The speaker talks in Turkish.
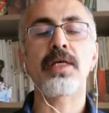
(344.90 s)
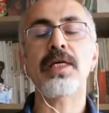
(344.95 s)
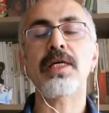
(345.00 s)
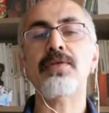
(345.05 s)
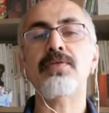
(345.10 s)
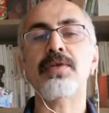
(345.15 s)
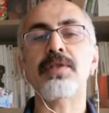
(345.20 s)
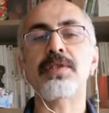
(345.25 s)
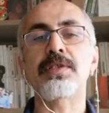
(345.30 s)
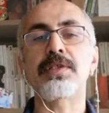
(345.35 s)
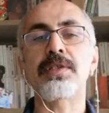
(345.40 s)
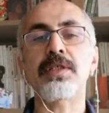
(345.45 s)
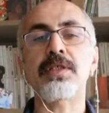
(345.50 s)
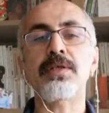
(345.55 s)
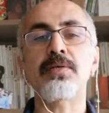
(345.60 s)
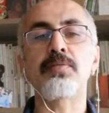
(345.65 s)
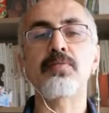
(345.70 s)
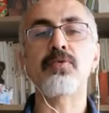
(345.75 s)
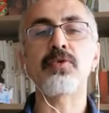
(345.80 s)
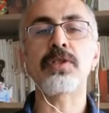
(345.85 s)
Erdoğan
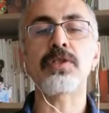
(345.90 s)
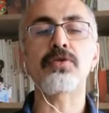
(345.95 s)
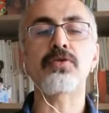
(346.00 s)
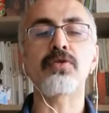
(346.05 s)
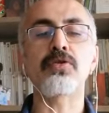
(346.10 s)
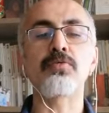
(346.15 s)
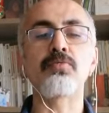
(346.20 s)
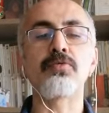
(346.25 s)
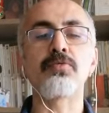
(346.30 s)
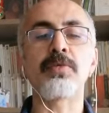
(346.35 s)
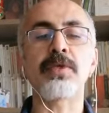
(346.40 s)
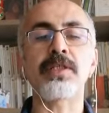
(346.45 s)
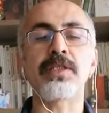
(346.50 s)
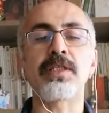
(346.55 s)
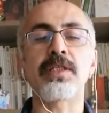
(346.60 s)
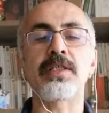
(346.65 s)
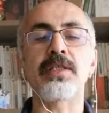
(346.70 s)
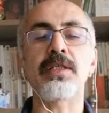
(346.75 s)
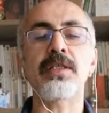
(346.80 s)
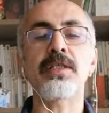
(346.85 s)
ise buna çözüm
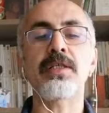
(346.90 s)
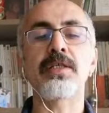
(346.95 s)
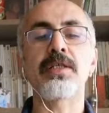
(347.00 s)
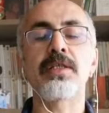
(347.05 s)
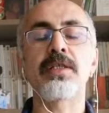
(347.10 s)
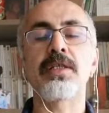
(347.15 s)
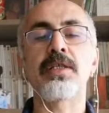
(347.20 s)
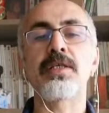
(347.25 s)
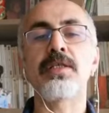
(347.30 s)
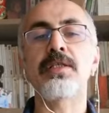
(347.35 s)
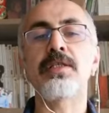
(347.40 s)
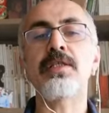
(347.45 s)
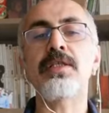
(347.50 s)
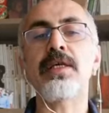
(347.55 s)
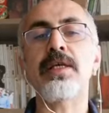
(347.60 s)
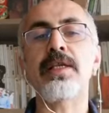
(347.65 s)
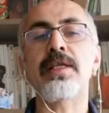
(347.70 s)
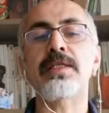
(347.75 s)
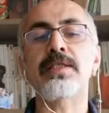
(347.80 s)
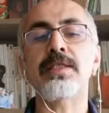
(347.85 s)
bulmak yerine
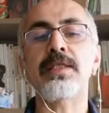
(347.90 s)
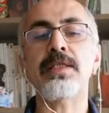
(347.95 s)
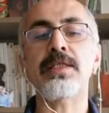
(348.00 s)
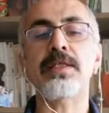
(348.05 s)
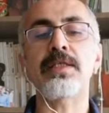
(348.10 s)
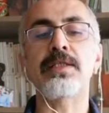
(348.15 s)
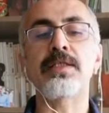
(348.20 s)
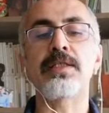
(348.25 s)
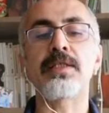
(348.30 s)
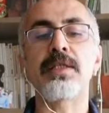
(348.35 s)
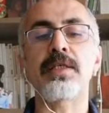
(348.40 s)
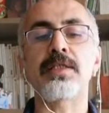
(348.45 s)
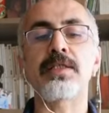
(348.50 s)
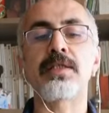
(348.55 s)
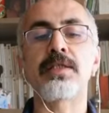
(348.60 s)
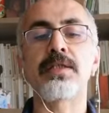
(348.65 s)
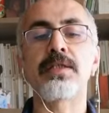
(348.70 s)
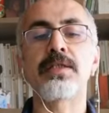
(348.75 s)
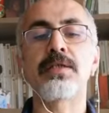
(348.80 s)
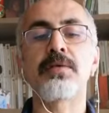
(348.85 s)
giderlerse
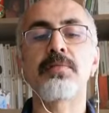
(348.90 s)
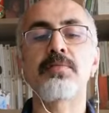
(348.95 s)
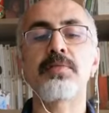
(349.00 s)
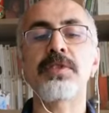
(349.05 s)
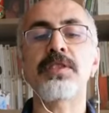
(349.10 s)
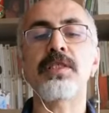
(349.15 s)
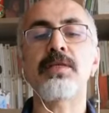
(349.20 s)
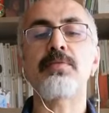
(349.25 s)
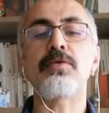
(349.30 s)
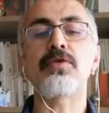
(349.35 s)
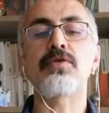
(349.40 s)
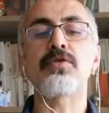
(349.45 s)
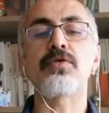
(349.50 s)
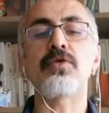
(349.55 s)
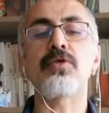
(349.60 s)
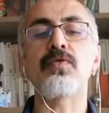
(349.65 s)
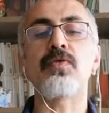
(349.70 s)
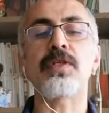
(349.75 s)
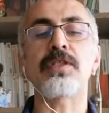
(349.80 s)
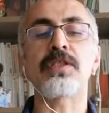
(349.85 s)
gitsinler. Bizde bir
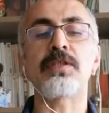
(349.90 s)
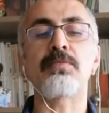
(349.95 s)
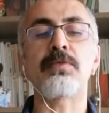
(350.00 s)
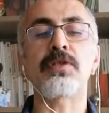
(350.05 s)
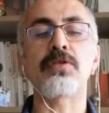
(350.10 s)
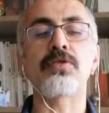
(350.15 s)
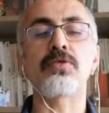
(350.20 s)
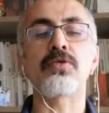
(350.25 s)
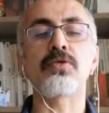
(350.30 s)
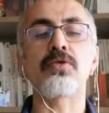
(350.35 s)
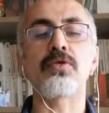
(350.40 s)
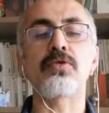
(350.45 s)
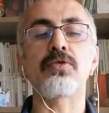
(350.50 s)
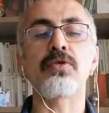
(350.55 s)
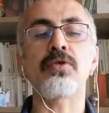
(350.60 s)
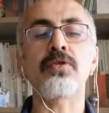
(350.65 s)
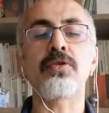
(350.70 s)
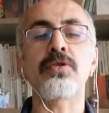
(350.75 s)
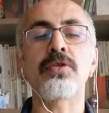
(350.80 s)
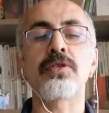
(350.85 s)
sürü üniversite mezunu
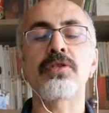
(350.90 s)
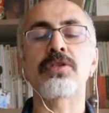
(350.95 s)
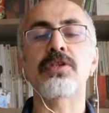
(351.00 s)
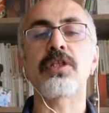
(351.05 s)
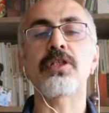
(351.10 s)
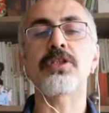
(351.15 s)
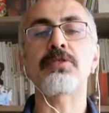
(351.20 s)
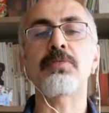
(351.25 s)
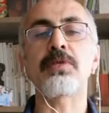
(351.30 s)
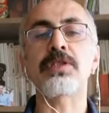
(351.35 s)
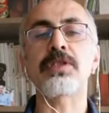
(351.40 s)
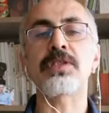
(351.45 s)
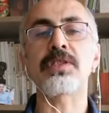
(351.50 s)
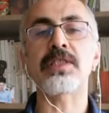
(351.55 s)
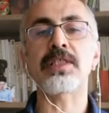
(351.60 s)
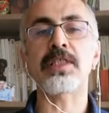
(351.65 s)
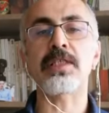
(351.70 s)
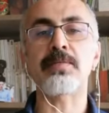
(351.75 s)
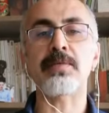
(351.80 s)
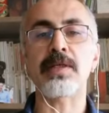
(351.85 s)
doktor çalışma için
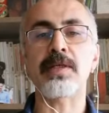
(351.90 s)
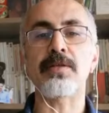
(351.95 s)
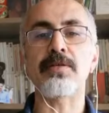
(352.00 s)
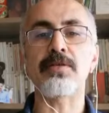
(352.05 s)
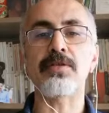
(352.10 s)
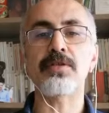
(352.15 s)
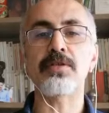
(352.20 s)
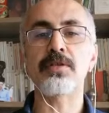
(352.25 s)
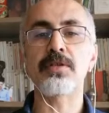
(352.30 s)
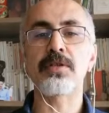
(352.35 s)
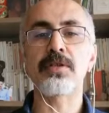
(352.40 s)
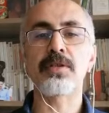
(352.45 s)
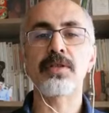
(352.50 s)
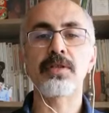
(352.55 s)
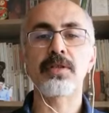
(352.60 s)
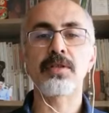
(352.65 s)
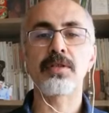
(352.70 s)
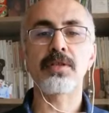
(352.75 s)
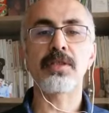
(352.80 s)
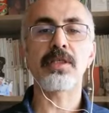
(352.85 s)
sırada bekliyor
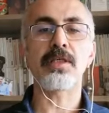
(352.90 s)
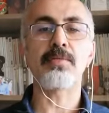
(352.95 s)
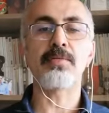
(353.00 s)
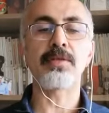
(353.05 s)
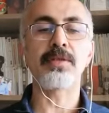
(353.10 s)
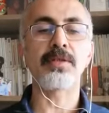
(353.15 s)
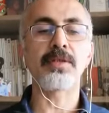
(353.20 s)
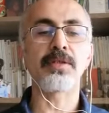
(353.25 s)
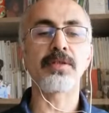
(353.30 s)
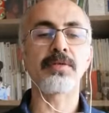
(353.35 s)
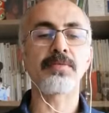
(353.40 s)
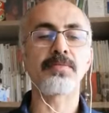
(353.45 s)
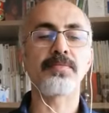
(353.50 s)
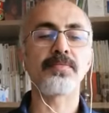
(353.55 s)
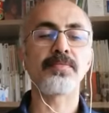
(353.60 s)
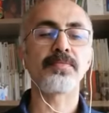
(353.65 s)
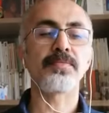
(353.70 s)
diyebildi.